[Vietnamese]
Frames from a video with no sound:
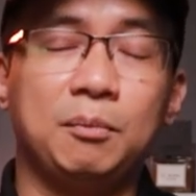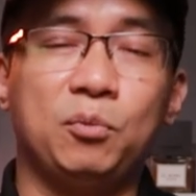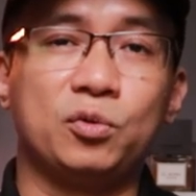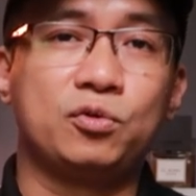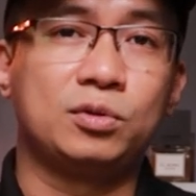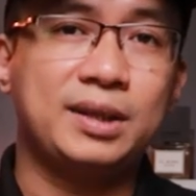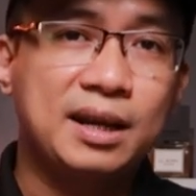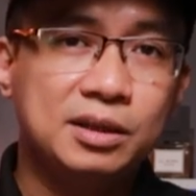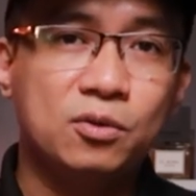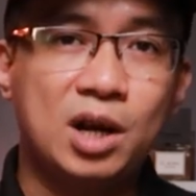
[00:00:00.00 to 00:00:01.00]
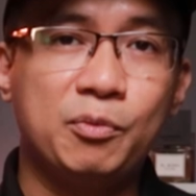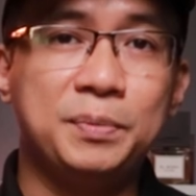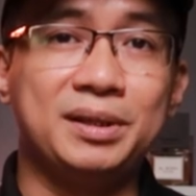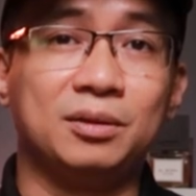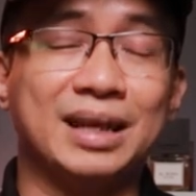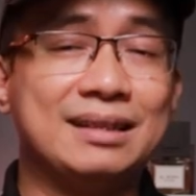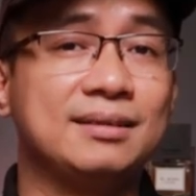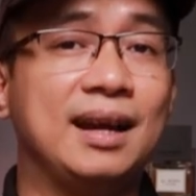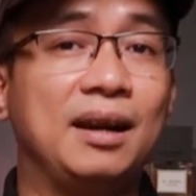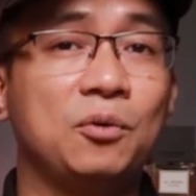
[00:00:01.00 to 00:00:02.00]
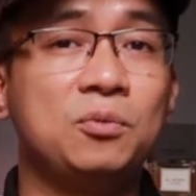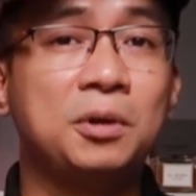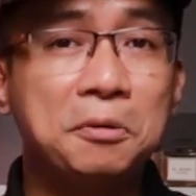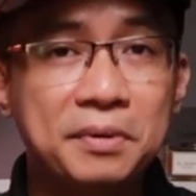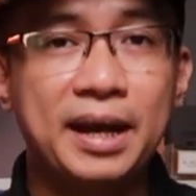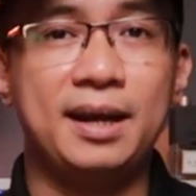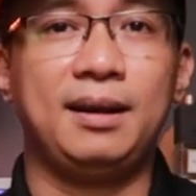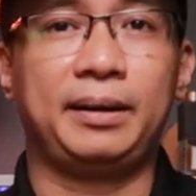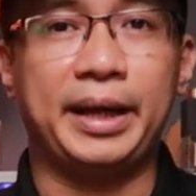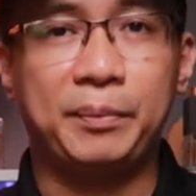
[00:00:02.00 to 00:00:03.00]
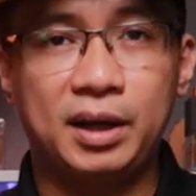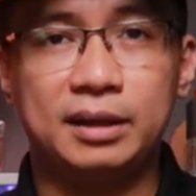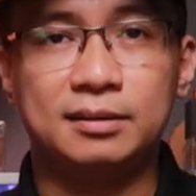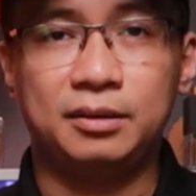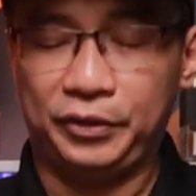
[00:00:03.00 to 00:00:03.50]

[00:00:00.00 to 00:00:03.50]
một chai nước hoa mà mình đánh giá cũng không hề là kém cạnh,